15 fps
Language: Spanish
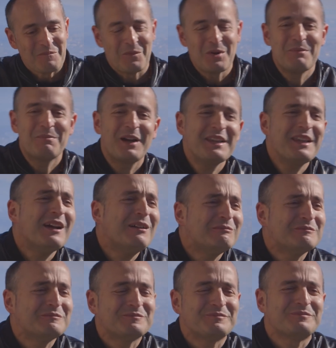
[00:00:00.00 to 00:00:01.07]
Voy para allá.
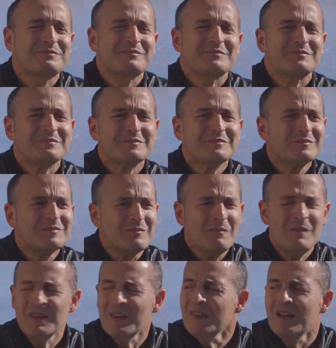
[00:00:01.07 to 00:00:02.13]

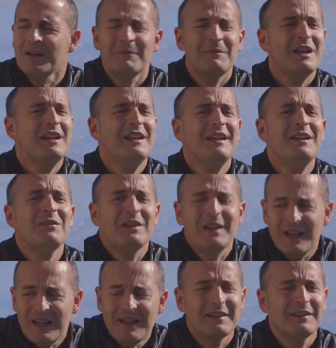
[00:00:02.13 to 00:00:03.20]
Me dice, anda, ve a leer,
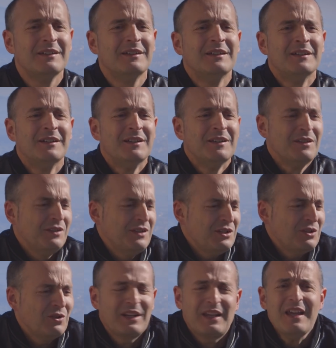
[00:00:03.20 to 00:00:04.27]
lee.
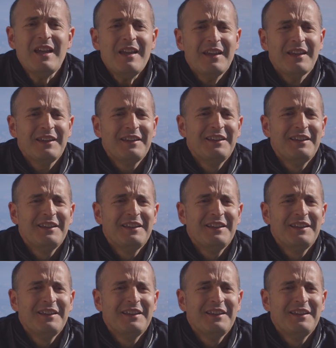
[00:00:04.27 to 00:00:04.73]
Digo, ¿qué?